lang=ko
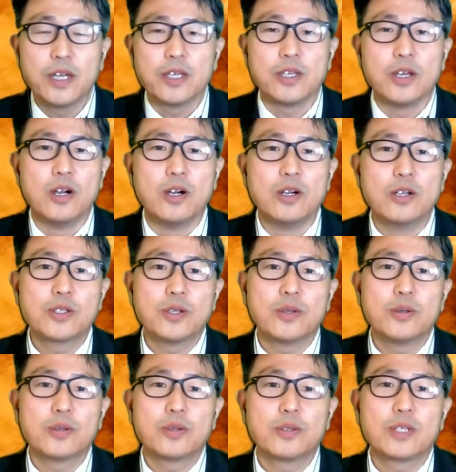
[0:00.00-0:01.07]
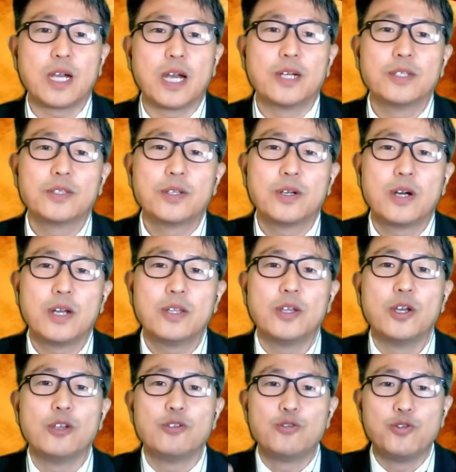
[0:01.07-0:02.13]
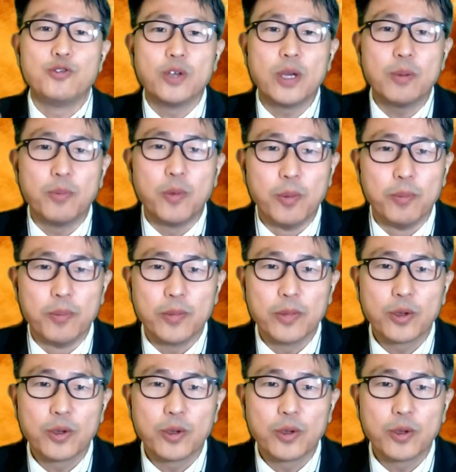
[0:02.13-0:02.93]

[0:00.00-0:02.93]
영적으로 장성한 주의 몸,